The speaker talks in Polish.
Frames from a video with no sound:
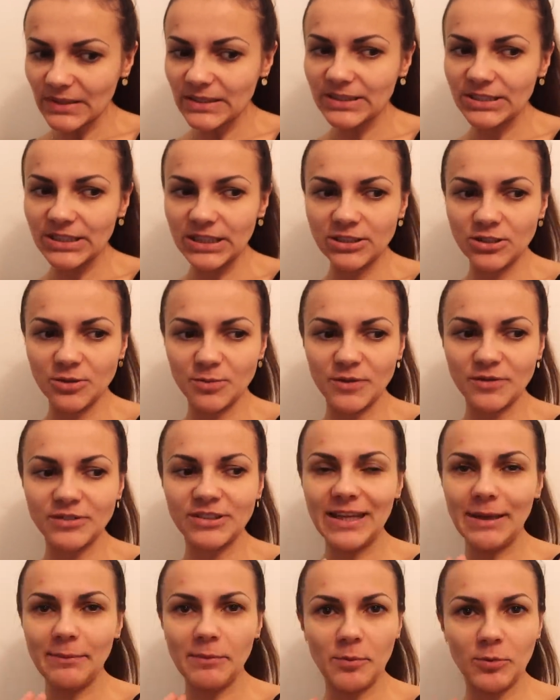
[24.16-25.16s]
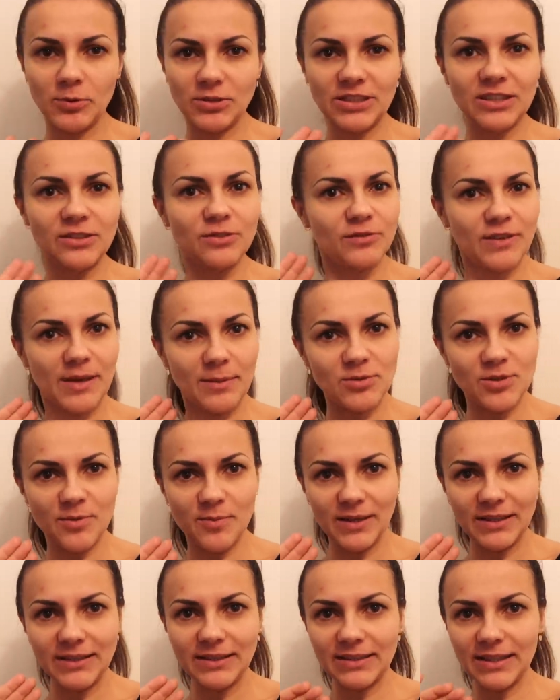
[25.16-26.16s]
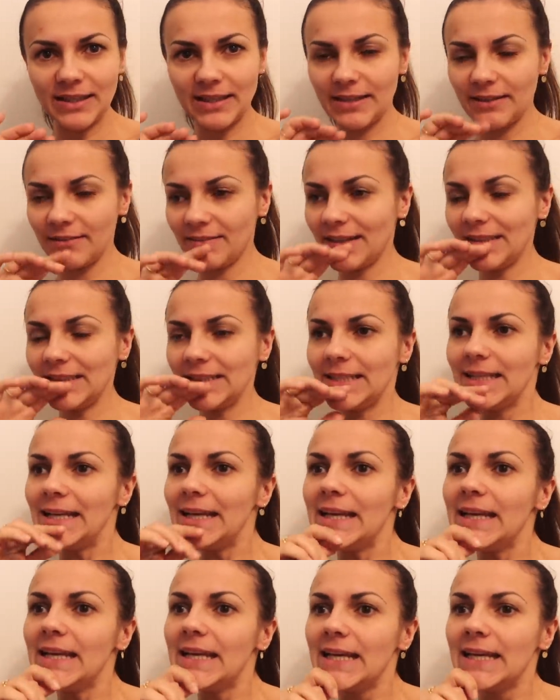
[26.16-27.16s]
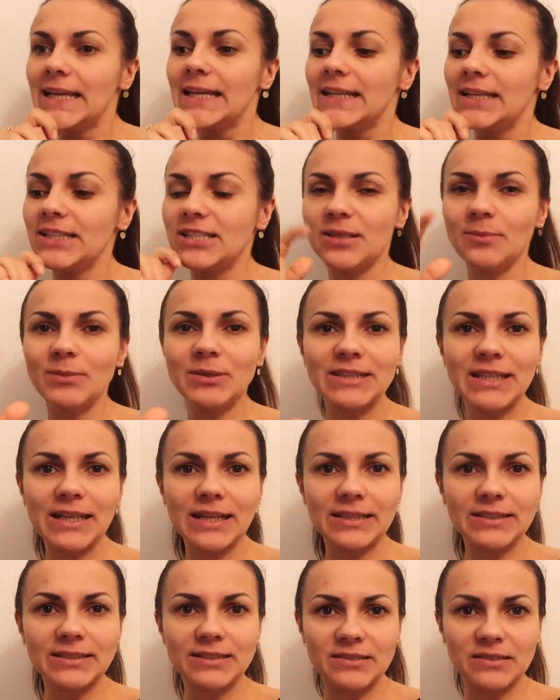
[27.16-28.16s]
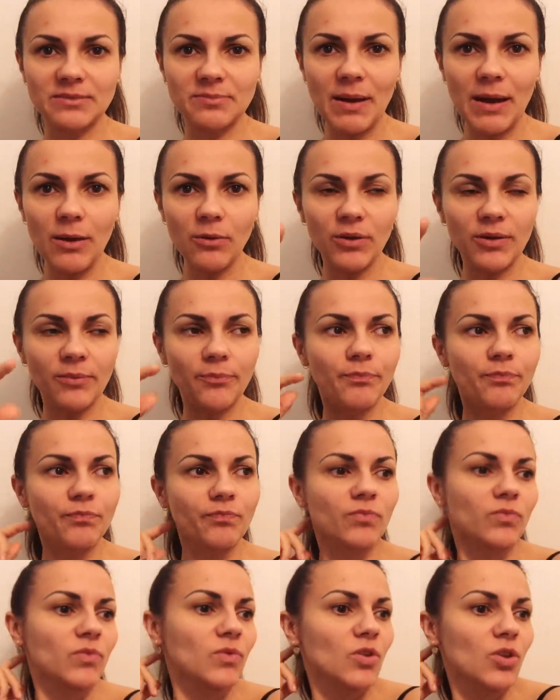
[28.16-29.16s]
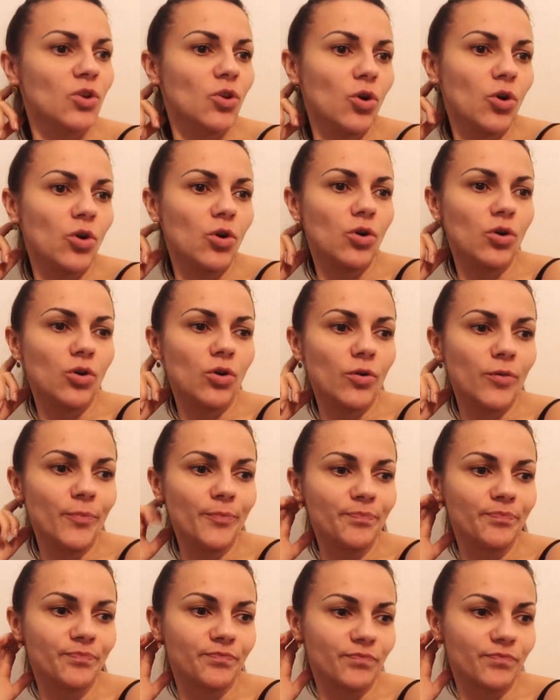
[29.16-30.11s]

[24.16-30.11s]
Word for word: dzisiaj sobie wstałam i postanowiłam, że będę nagrywać. Jedziemy zaraz z małym do